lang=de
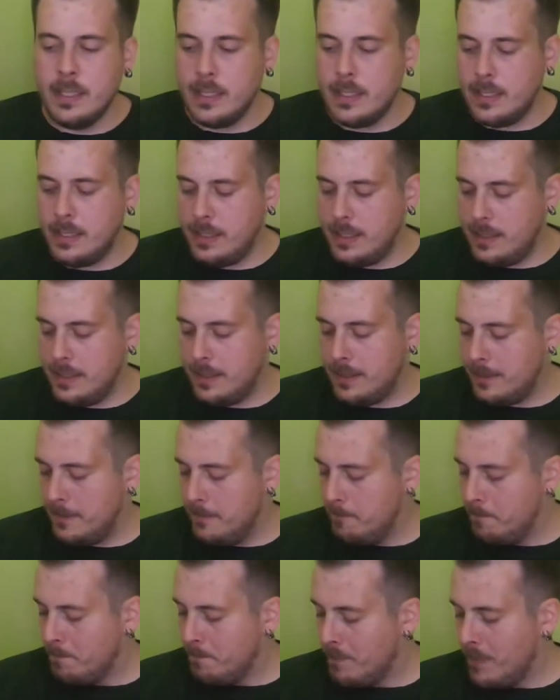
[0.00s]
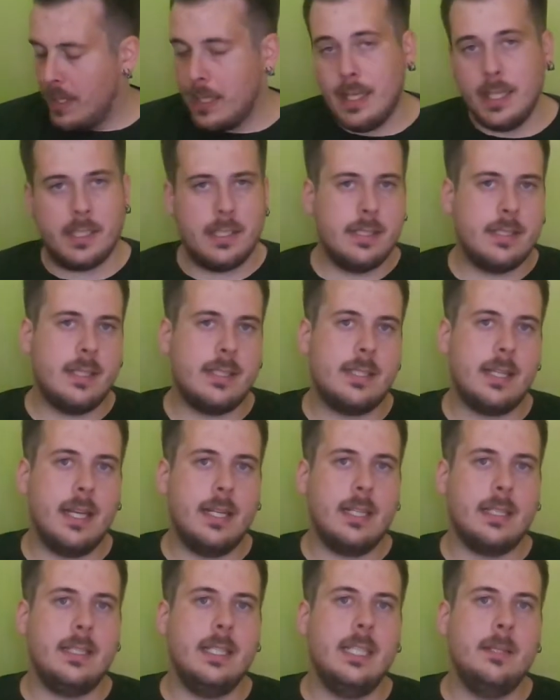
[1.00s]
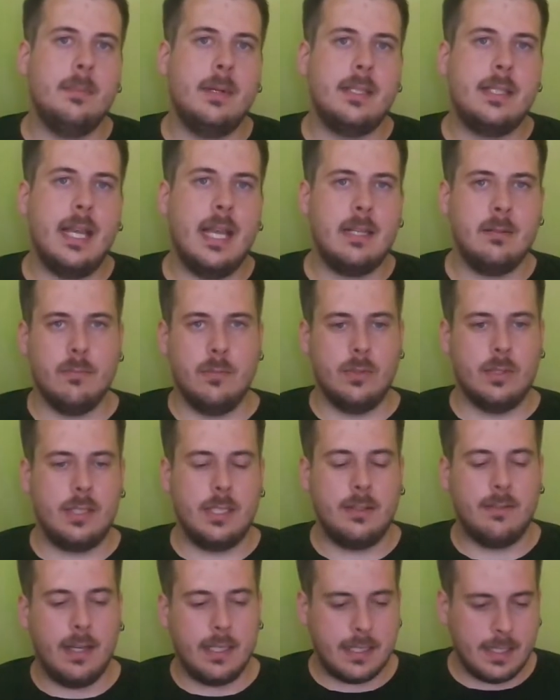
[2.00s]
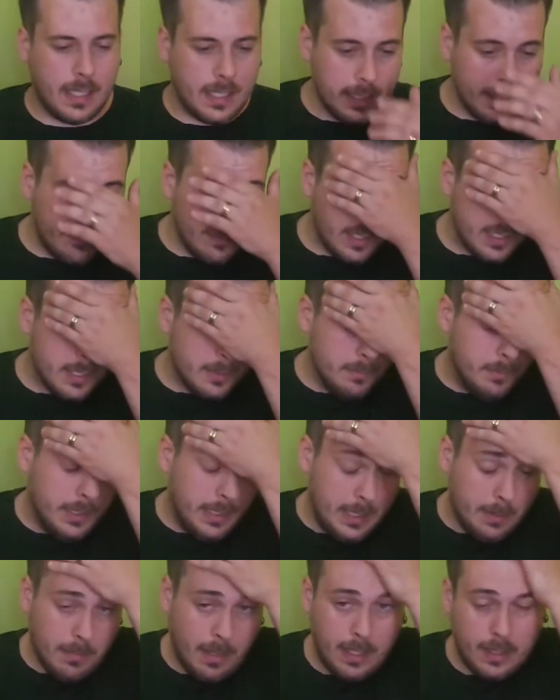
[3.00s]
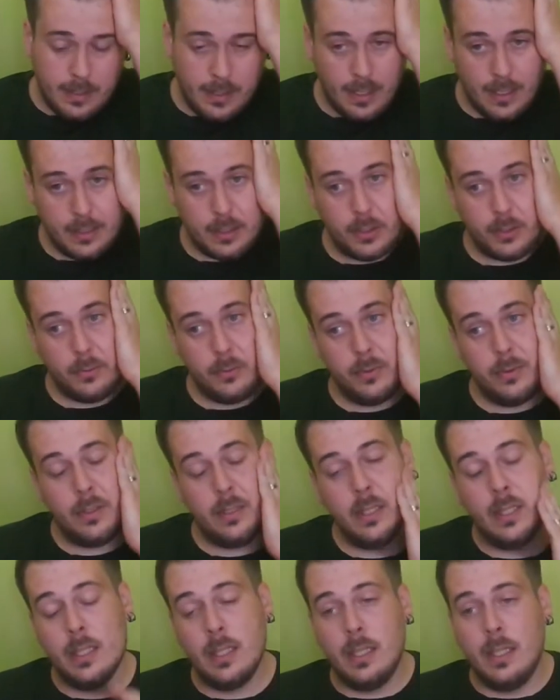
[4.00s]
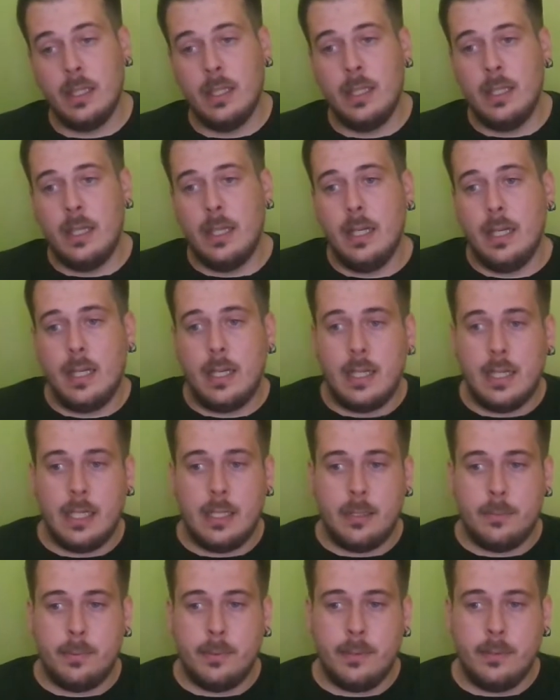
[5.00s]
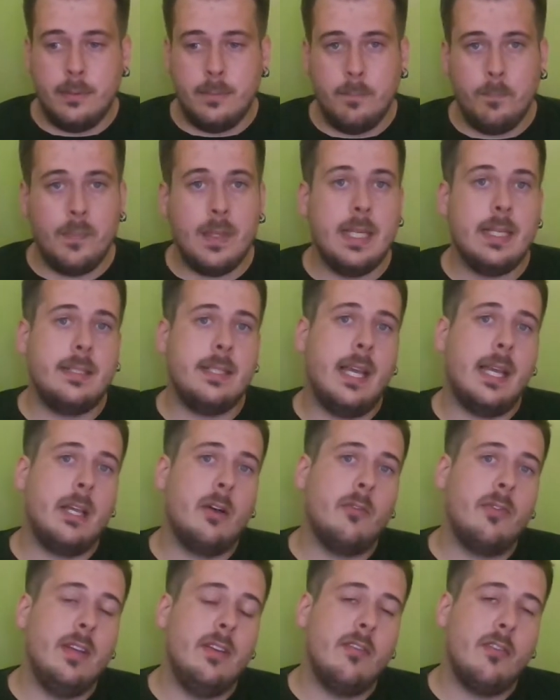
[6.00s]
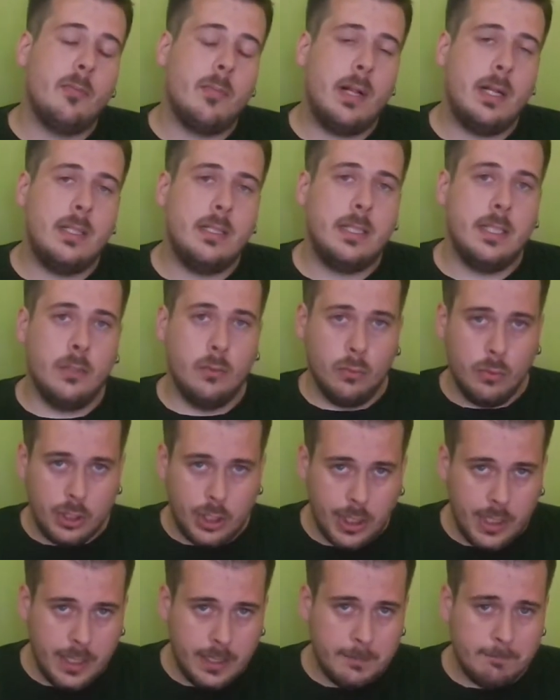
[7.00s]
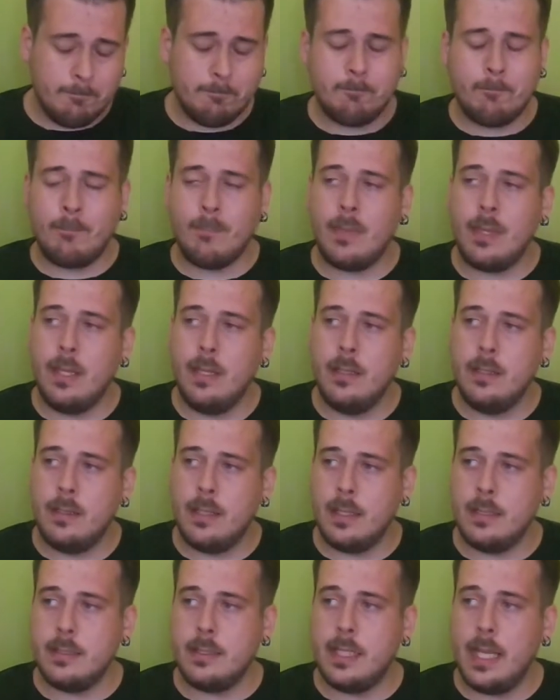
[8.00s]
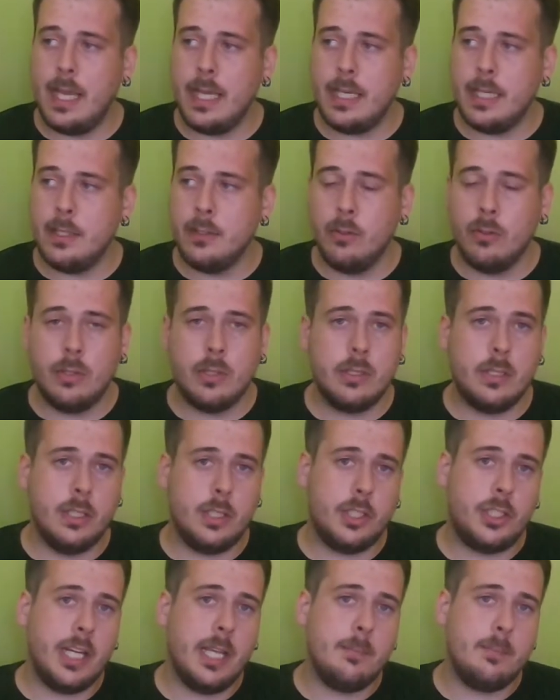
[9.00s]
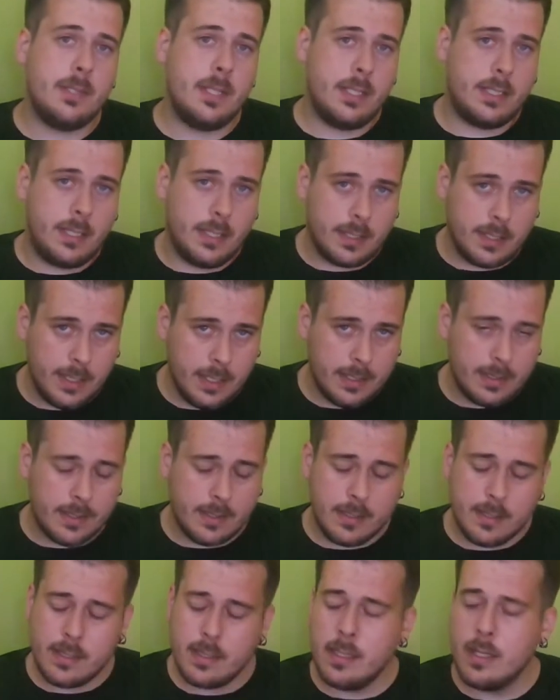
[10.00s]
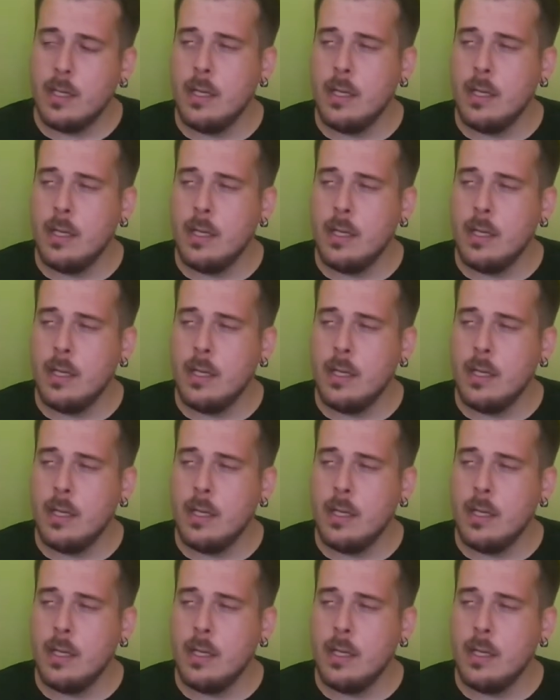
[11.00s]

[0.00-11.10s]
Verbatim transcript: Äh, jetzt ist ja Zeit, dass ich mal taggen muss. Ich weiß gar nicht, wer das mitgemacht hat schon. Aber ich tagge auf jeden Fall mal den Uschi, dann tagge ich noch der Shape 666